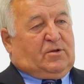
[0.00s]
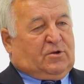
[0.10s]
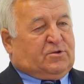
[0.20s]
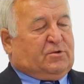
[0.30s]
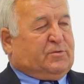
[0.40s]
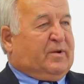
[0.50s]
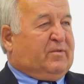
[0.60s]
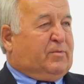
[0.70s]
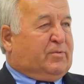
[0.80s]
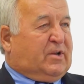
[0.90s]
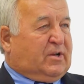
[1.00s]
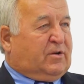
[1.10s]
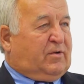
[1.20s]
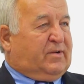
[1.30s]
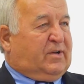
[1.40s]
To są sprawy
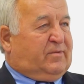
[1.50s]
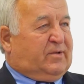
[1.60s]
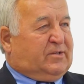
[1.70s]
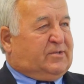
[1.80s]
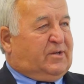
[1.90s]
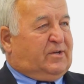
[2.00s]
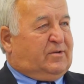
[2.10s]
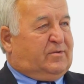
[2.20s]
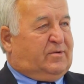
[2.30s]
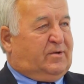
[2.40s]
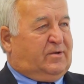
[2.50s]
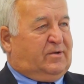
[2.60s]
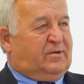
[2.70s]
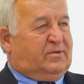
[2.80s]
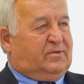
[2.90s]
podatkowe najwięcej,
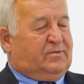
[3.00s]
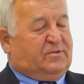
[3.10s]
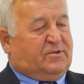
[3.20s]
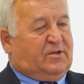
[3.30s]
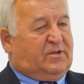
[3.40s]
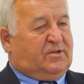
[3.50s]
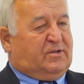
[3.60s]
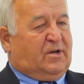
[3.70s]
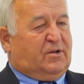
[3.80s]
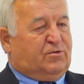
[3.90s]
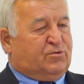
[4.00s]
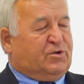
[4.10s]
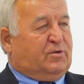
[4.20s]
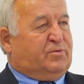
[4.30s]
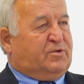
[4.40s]
czyli za
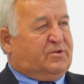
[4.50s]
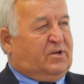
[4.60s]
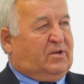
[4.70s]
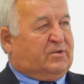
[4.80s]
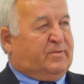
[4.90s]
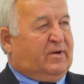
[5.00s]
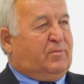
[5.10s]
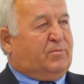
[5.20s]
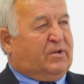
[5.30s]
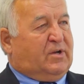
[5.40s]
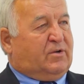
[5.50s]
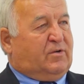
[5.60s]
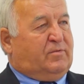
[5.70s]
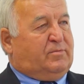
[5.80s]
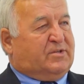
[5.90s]
duże obciążenie sprawy
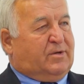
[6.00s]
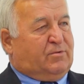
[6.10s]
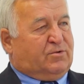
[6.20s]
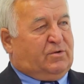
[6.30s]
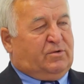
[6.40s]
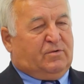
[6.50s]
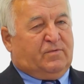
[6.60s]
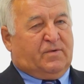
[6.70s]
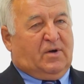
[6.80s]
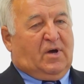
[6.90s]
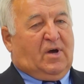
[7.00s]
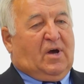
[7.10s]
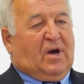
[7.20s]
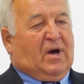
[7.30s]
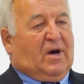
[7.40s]
podatkowymi samorządów,
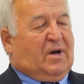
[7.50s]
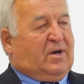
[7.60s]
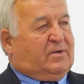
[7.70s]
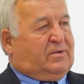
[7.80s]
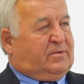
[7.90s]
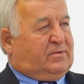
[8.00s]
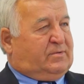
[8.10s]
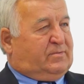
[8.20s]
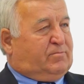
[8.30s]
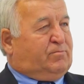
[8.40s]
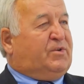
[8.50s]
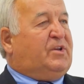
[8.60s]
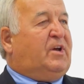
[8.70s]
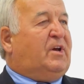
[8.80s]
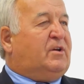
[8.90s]
a
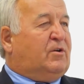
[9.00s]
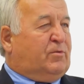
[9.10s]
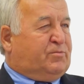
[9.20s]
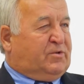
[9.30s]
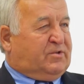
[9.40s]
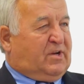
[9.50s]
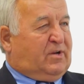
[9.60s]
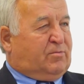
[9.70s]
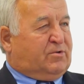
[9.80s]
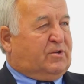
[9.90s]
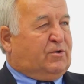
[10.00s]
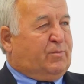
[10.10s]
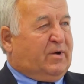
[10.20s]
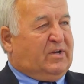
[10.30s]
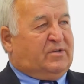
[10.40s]
mniej obciążenie budżetu
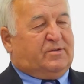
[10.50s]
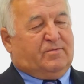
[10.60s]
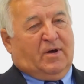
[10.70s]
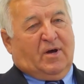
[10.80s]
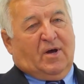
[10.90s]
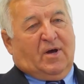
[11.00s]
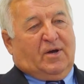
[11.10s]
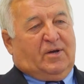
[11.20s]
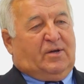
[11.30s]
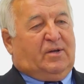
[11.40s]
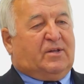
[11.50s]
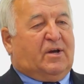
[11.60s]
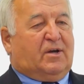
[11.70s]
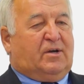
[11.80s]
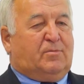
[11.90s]
państwa. I
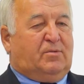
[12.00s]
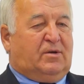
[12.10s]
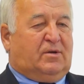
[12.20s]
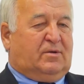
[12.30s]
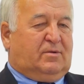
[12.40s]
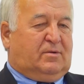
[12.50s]
takimi e,